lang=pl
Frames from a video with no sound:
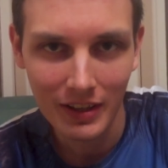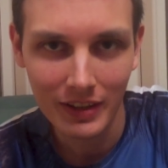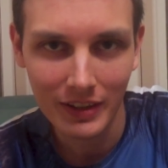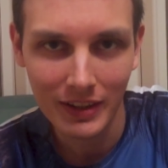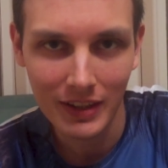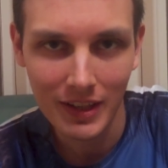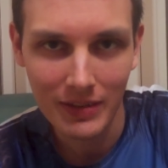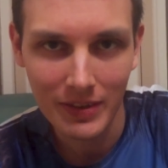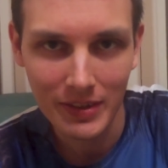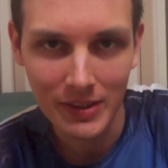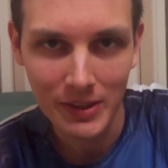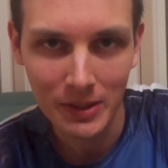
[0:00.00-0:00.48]
e,
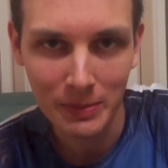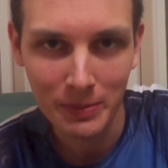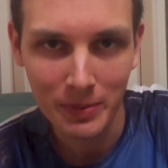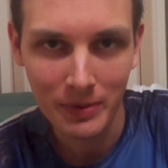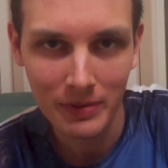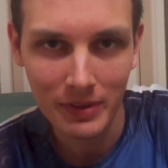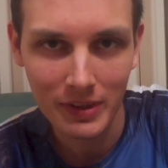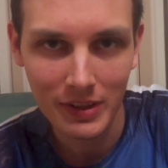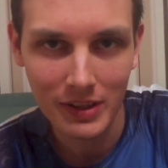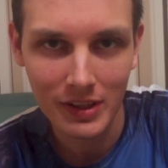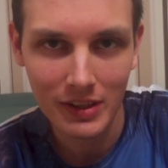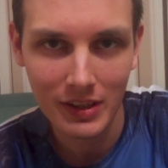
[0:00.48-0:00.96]
dla Was
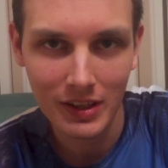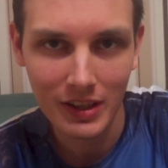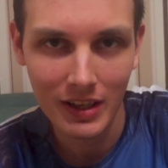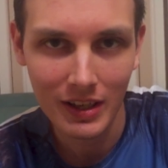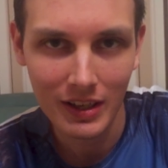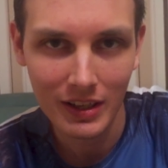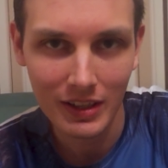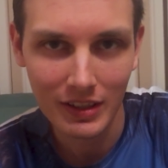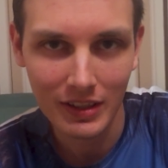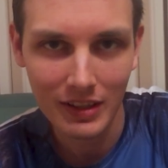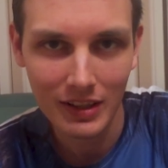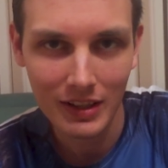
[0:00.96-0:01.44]
odpowiedzi
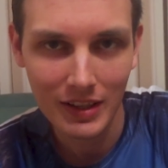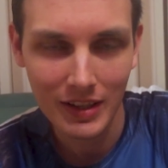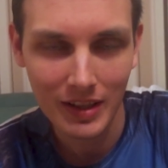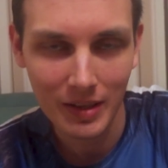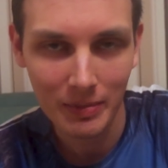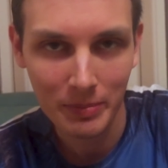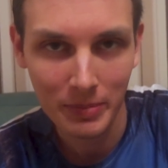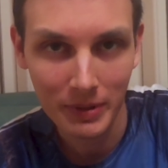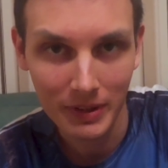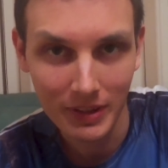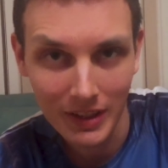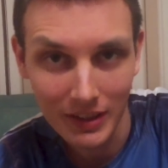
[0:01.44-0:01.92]
na
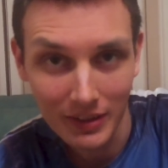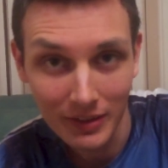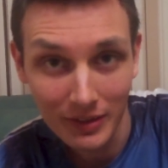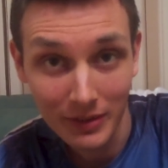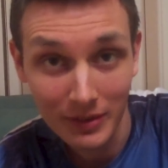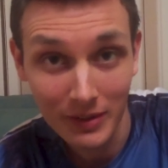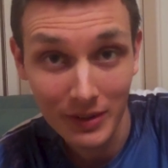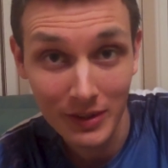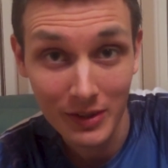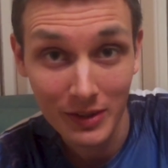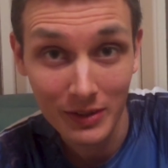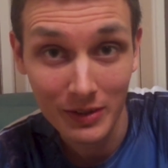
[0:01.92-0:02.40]
kilka pytań
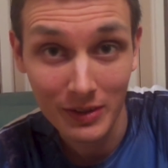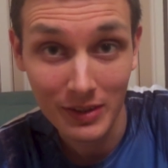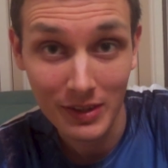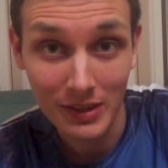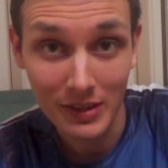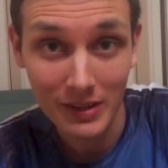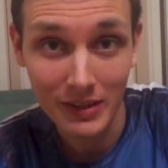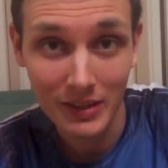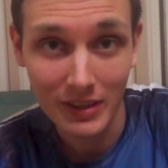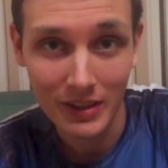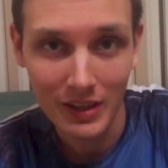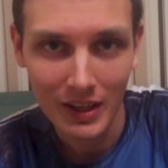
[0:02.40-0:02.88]

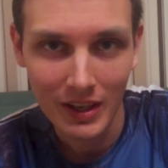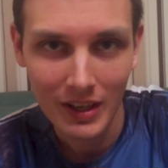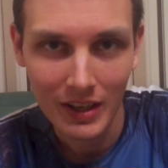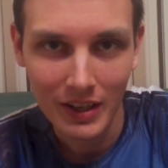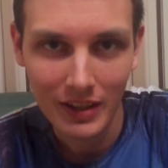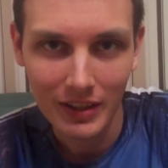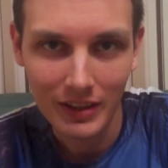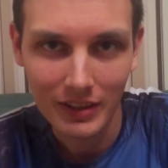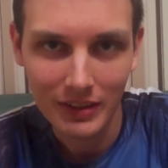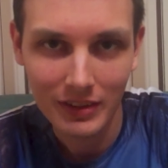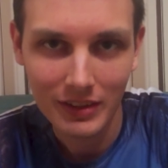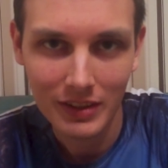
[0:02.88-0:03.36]
dotyczących
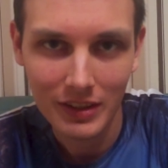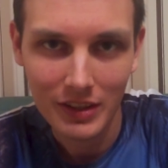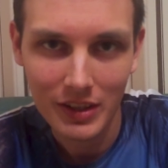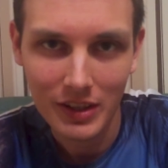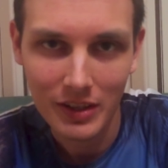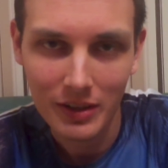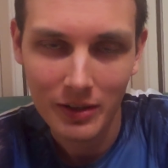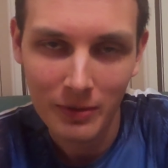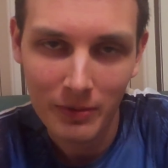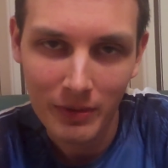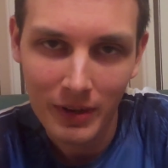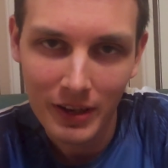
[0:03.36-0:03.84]
e,
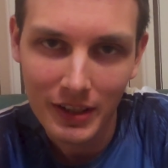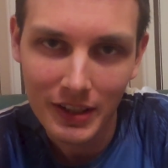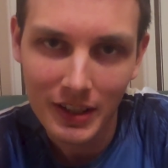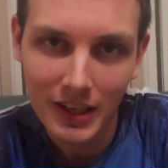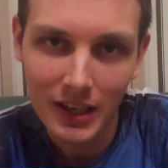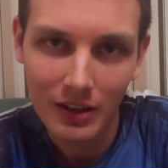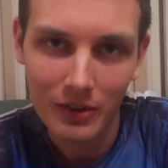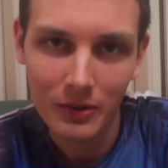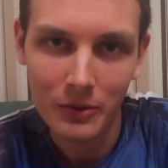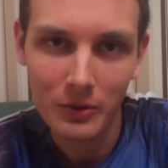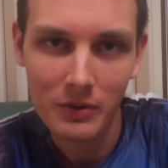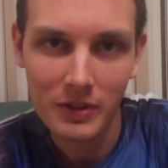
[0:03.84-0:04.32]

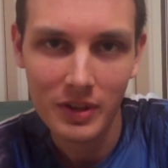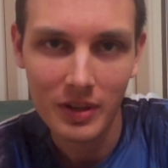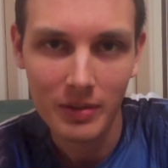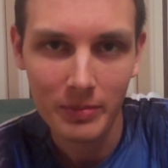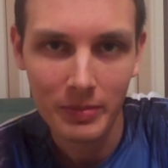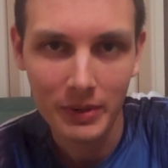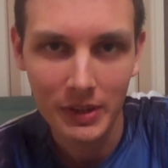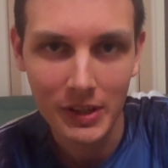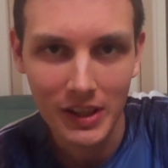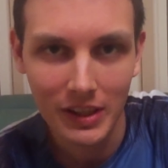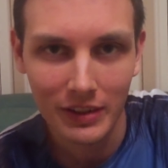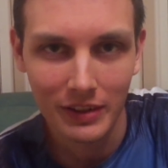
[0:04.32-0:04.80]
DJ-owania, ogólnie
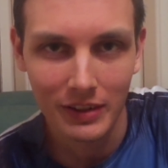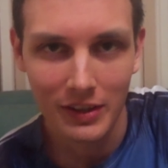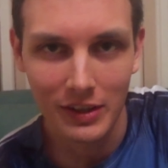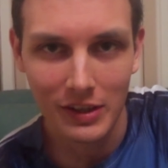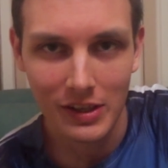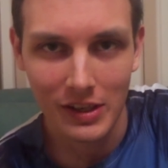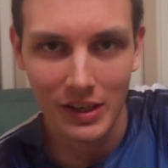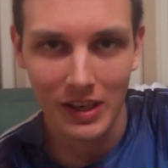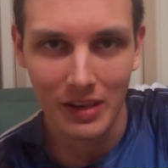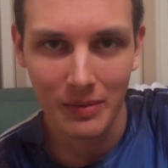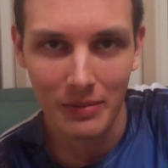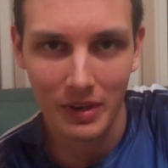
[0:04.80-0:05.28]
bycia
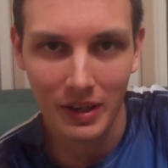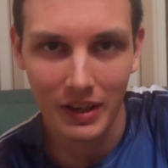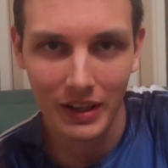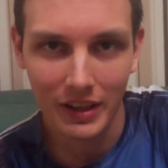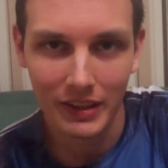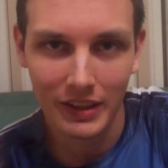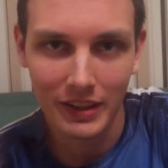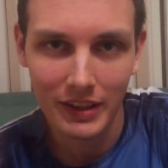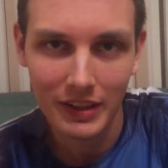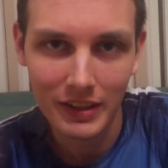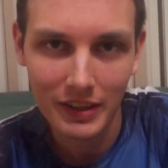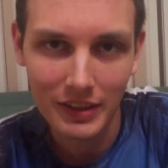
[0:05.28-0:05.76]
DJ-em,
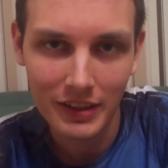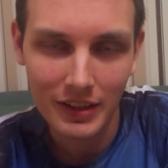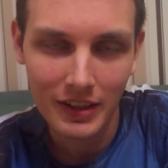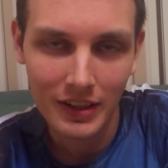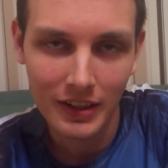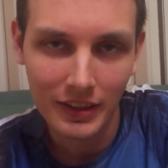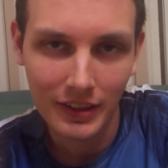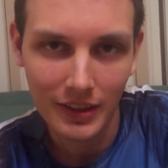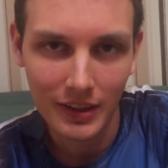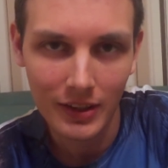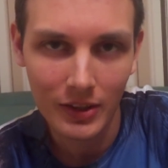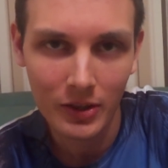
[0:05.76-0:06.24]
kariery
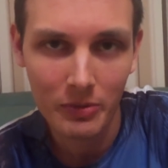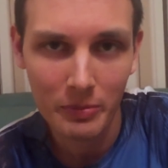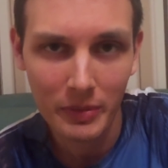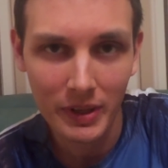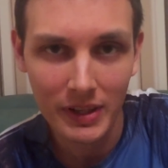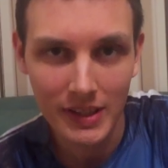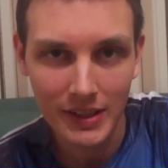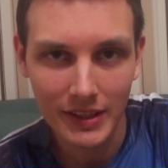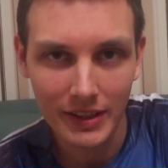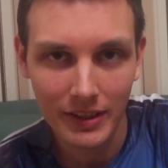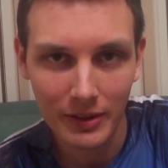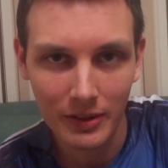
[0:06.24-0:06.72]
takiego
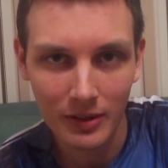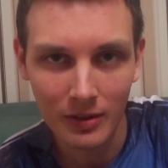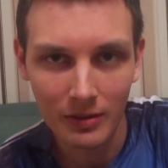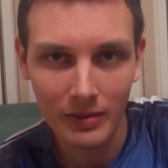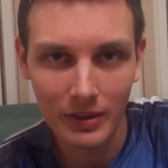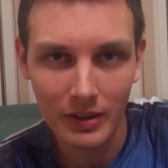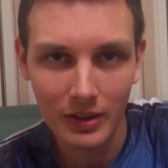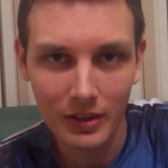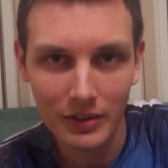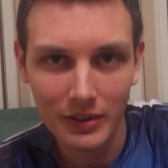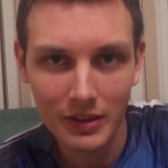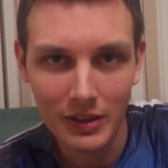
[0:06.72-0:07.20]

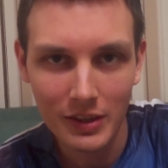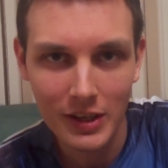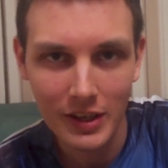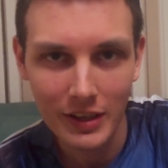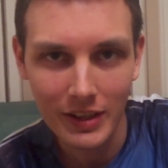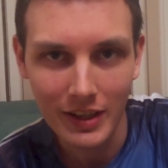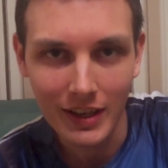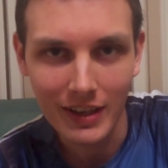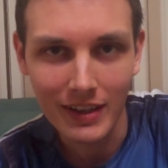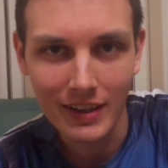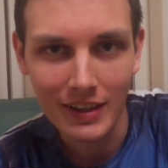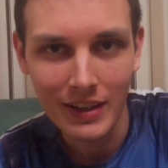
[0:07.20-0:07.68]
międzynarodowego
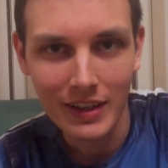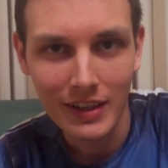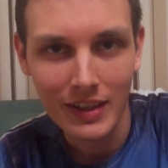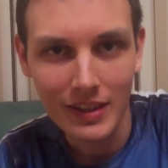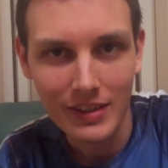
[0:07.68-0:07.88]
DJ-a.